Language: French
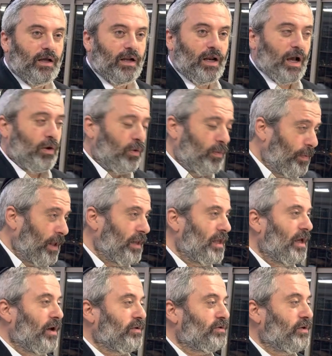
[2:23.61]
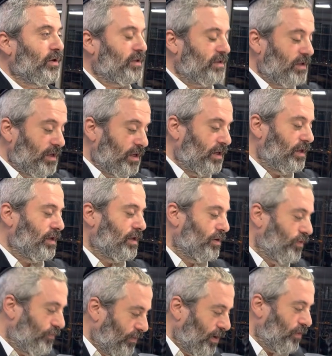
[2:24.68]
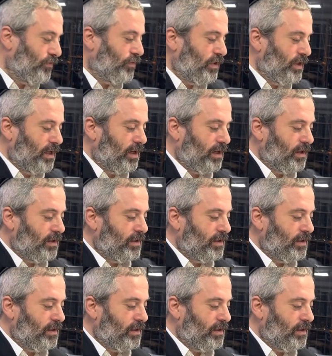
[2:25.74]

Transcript: l'accompagner en sortie, le faire revenir.